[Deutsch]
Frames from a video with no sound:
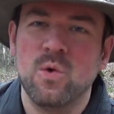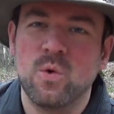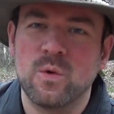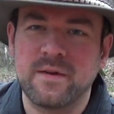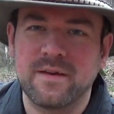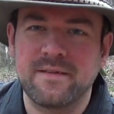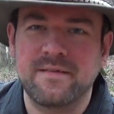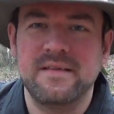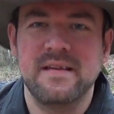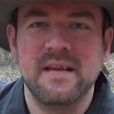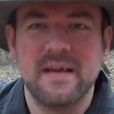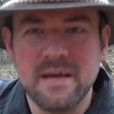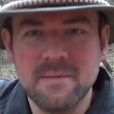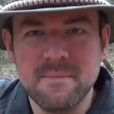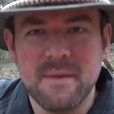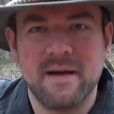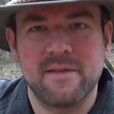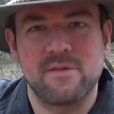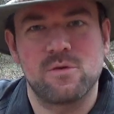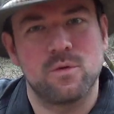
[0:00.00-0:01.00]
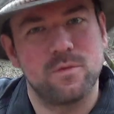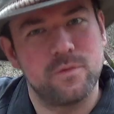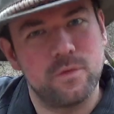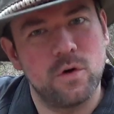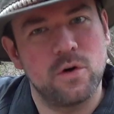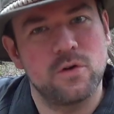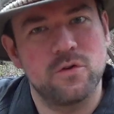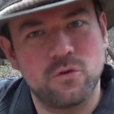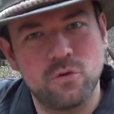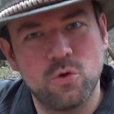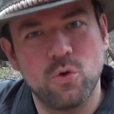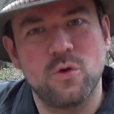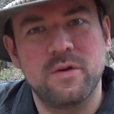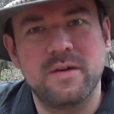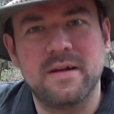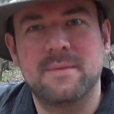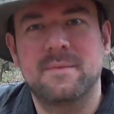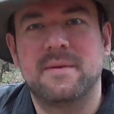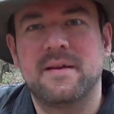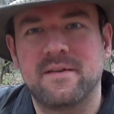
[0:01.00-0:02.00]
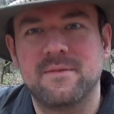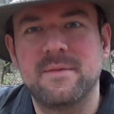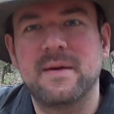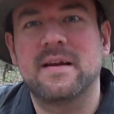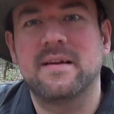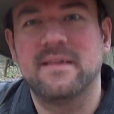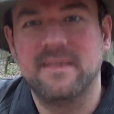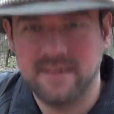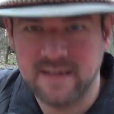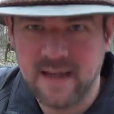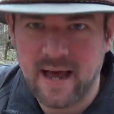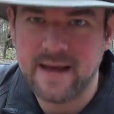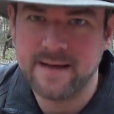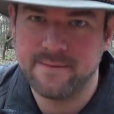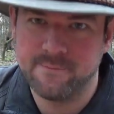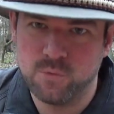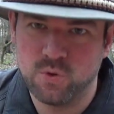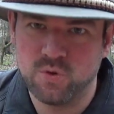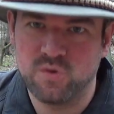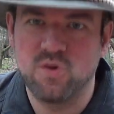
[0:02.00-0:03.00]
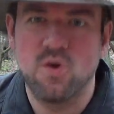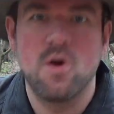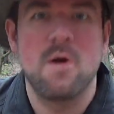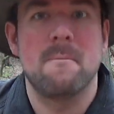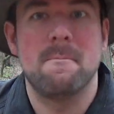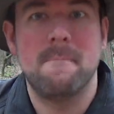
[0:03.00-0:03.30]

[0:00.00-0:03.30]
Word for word: und das Tier immer sofort töten, damit es wirklich nicht leiden muss.